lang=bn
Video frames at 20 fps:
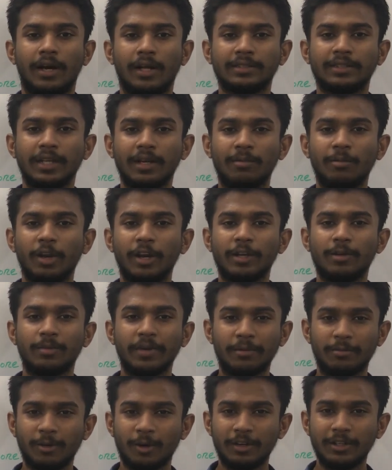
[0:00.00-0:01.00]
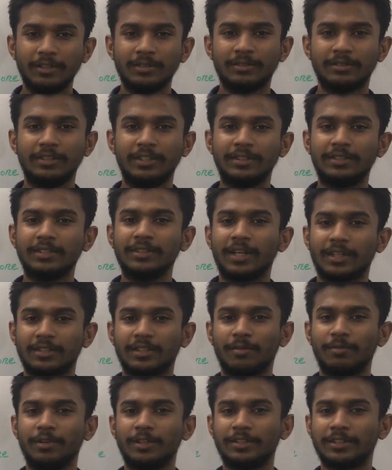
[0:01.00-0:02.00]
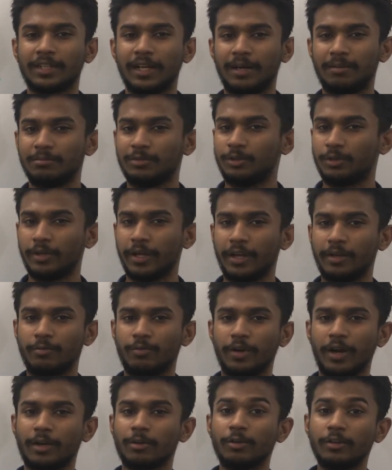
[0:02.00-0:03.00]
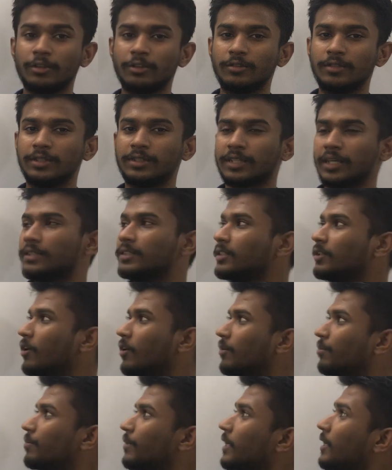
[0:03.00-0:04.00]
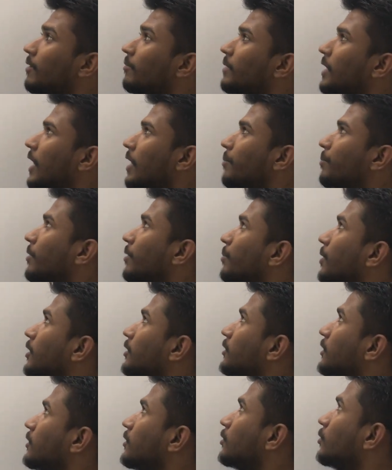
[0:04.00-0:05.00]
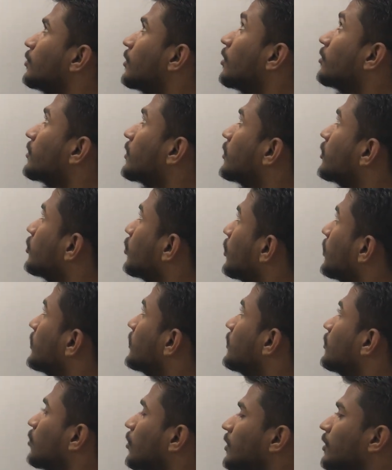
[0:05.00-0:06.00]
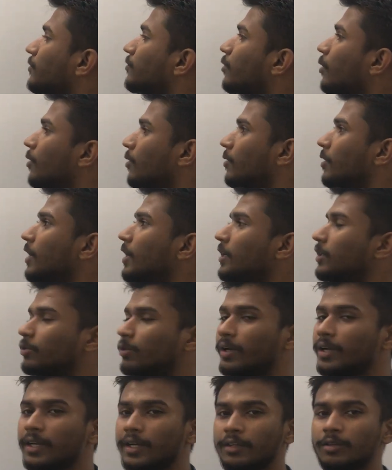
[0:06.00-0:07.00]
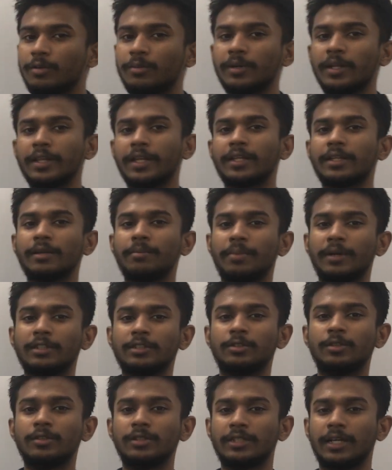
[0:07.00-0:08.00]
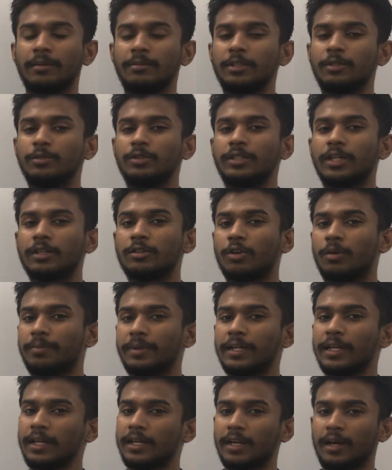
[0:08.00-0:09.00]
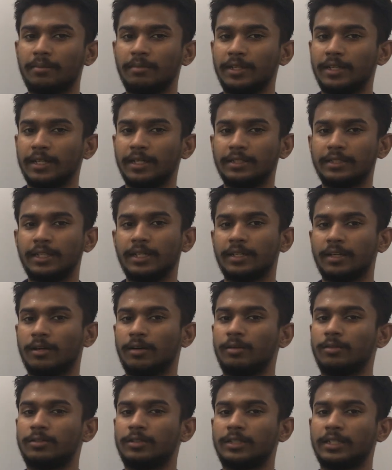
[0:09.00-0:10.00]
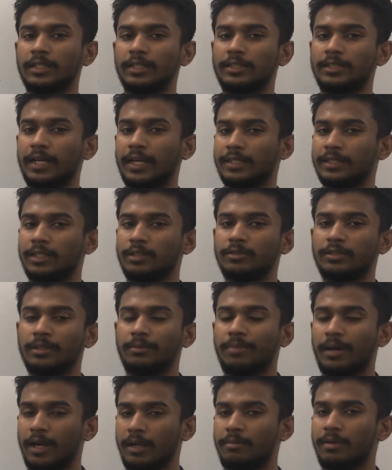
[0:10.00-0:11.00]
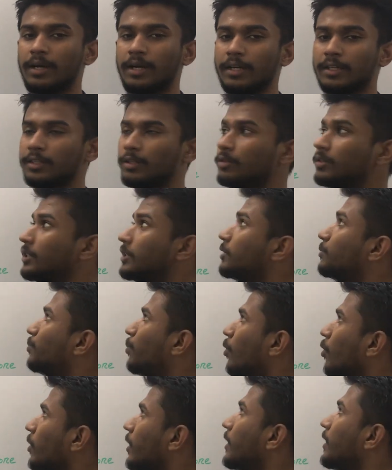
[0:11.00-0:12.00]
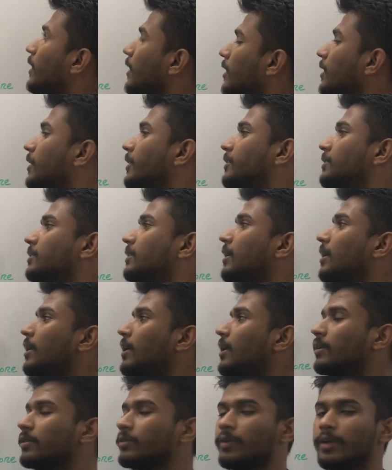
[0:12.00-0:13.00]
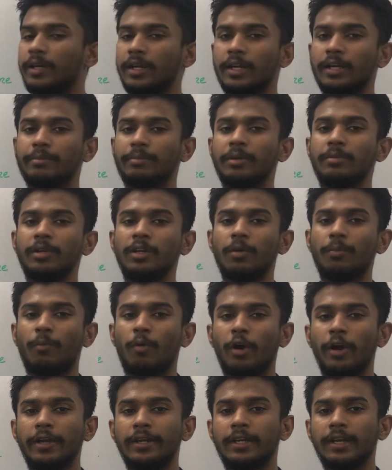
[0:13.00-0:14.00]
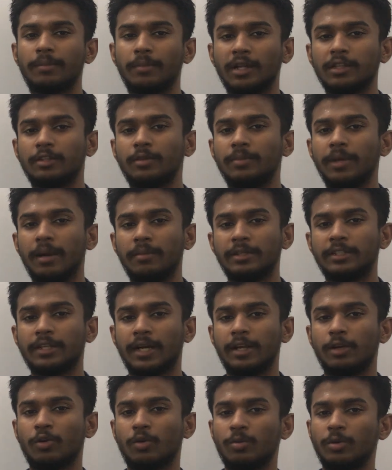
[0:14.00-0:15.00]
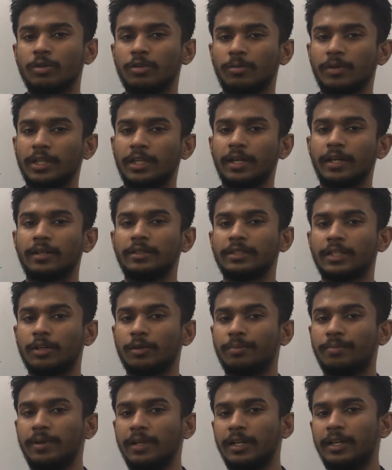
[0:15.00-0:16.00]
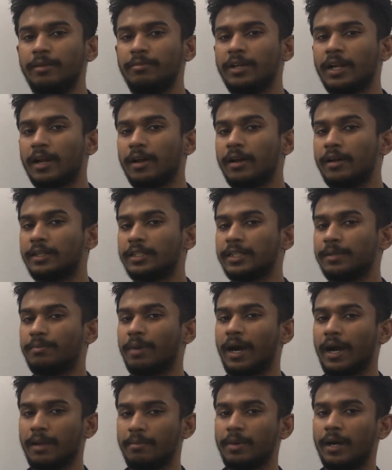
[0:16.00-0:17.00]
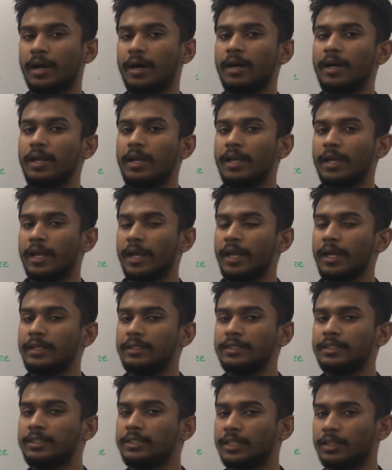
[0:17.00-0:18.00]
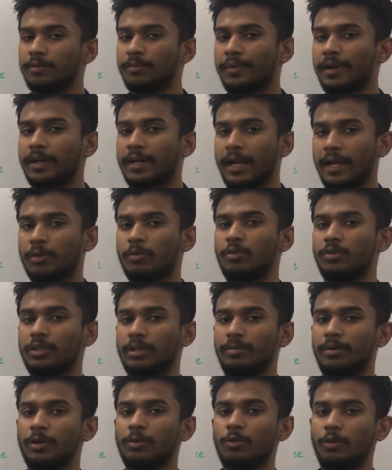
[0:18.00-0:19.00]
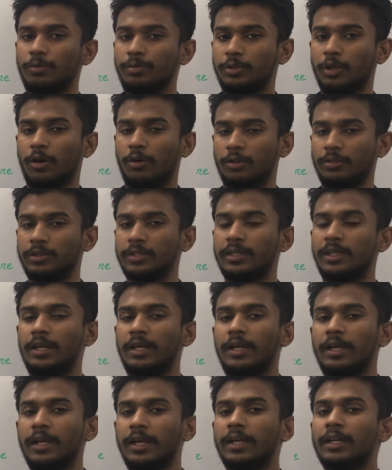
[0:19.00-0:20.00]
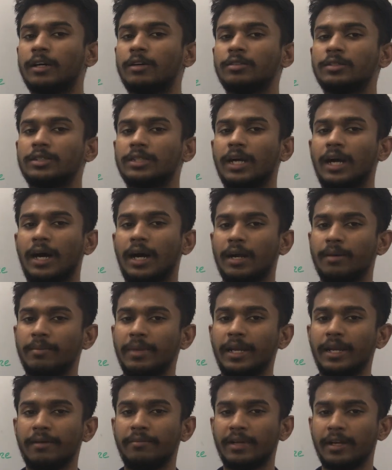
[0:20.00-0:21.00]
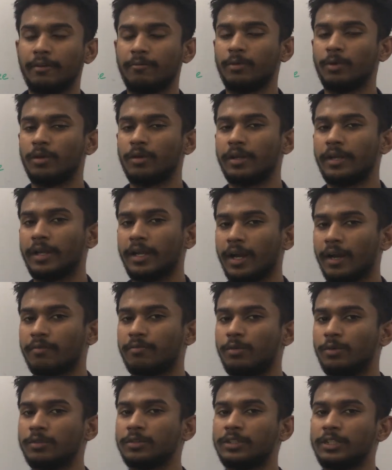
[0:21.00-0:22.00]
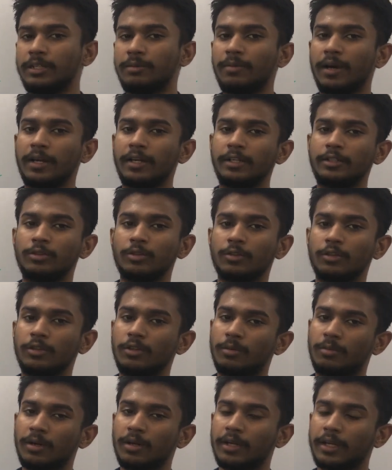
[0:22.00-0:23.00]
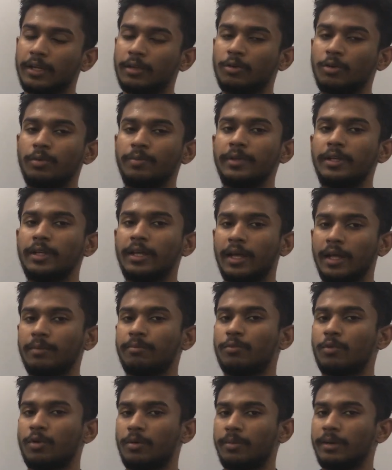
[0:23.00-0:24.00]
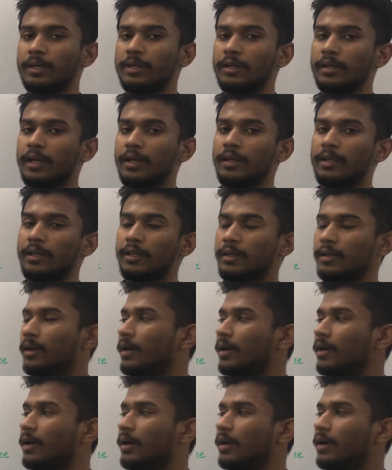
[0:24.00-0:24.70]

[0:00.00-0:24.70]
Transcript: আসসালামু আলাইকুম everyone, দিস is Ashraful Islam. Today we are going to discussing on preliminary preparation 2020 তো এখানে তোমরা দেখতে পাচ্ছ যে আমি দুইটা টপিকের নাম লিখেছি এটা হচ্ছে যে একটা হচ্ছে ভাইবা আর একটা হচ্ছে স্পোকেন ইংলিশ তো এখানে বিভিন্ন পয়েন্টের মাধ্যমে আমি ট্রাই করব তোমাদের যেন প্রিলিমিনারির যে ভাইবা এই জিনিসটা তোমরা ট্র্যাক করতে পারো খুব সহজে এটা হচ্ছে আর্মি নেভি এবং এয়ারফোর্স তিন বাহিনীর জন্য তোমাকে খুবই হেল্প করবে এই